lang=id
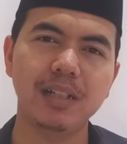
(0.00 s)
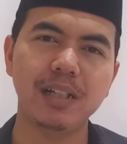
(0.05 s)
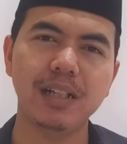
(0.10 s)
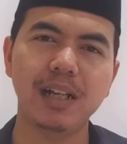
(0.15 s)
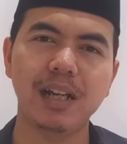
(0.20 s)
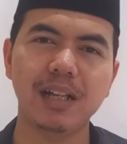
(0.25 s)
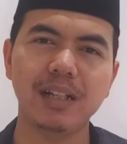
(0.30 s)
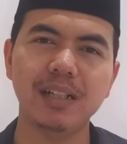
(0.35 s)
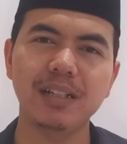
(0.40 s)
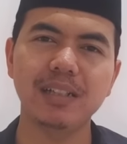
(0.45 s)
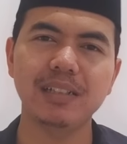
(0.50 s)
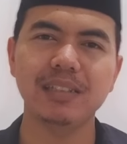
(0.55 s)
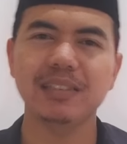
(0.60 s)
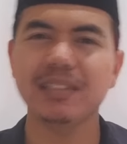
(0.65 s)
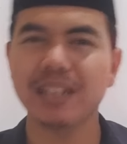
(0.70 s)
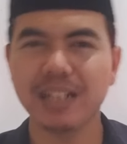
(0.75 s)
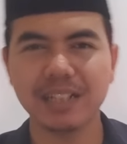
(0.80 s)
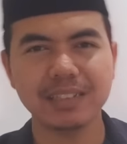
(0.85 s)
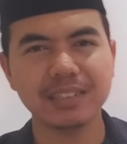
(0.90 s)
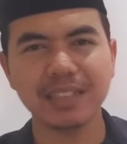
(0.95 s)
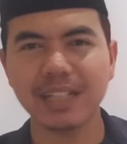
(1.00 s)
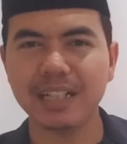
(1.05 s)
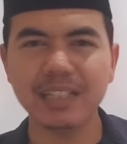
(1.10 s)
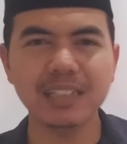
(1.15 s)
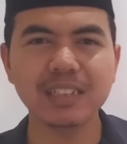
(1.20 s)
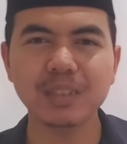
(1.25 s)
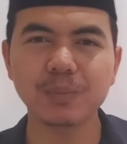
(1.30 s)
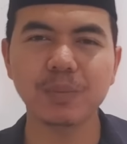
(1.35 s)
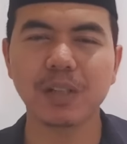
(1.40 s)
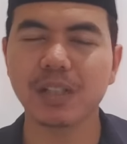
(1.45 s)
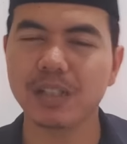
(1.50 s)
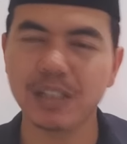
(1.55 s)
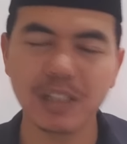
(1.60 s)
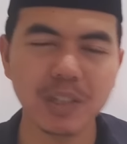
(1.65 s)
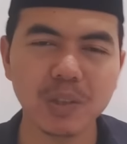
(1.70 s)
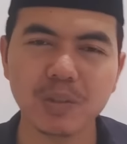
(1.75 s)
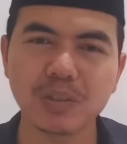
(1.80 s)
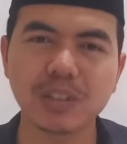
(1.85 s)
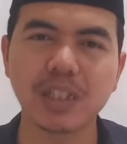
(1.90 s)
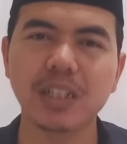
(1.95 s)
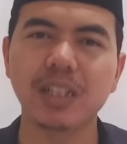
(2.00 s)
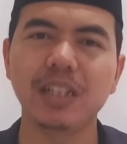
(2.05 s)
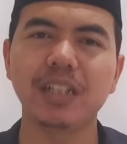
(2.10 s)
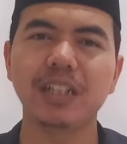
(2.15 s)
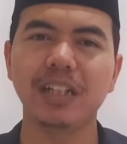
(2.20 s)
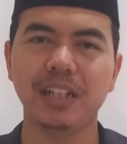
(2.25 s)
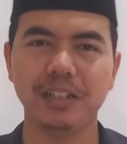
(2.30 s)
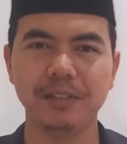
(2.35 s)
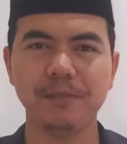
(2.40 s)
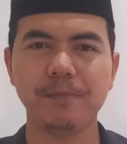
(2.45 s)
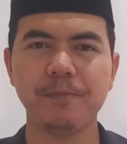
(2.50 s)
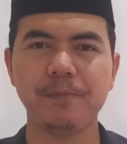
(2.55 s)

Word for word: Karena sering sekali seperti itu saya lihat.